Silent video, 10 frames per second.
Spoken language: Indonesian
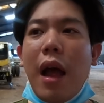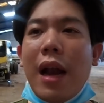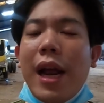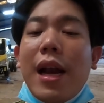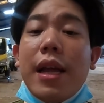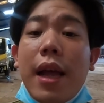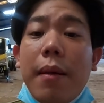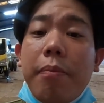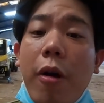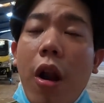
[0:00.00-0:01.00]
ada yang nanya
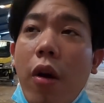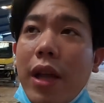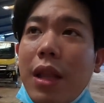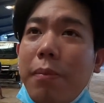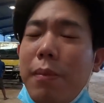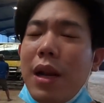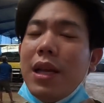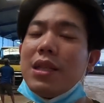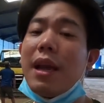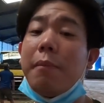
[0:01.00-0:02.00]
kalau kita
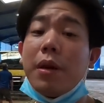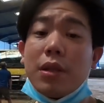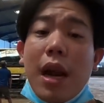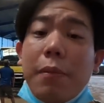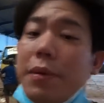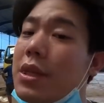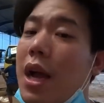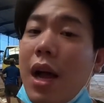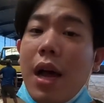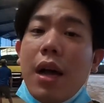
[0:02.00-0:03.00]
beli Cybertruck bisa
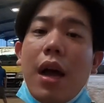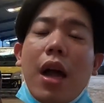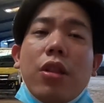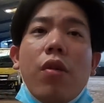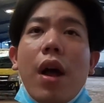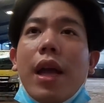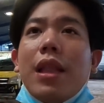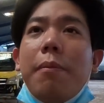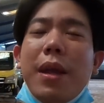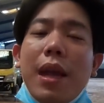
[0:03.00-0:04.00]
nggak atau nggak
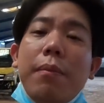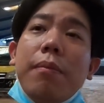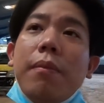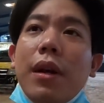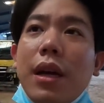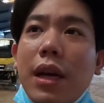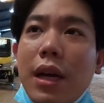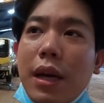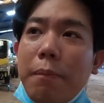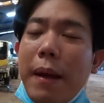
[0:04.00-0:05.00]
kita bikin uh, eh,